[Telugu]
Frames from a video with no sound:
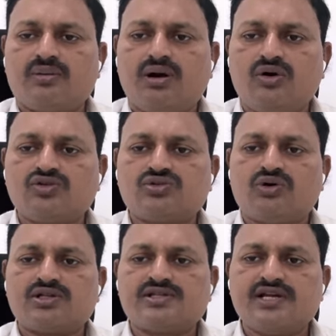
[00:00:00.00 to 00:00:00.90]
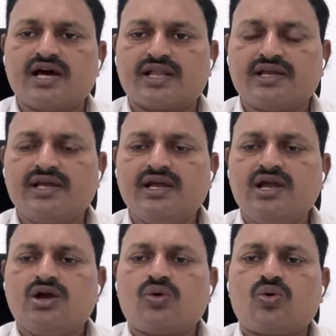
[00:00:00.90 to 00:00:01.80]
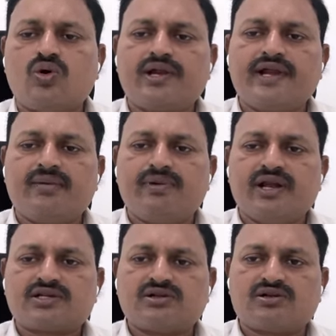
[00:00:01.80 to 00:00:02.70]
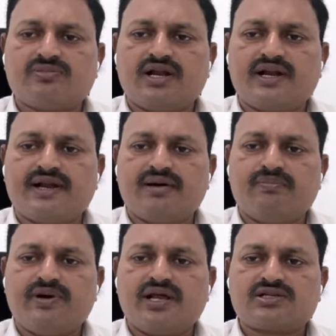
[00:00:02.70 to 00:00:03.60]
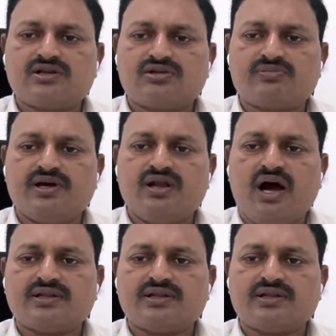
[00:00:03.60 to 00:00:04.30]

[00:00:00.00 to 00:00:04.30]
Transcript: హౌస్ వన్ సిఆర్ది కోటి డెబ్బై లక్షల రూపాయలు అంటే డెబ్బై లక్షల రూపాయలు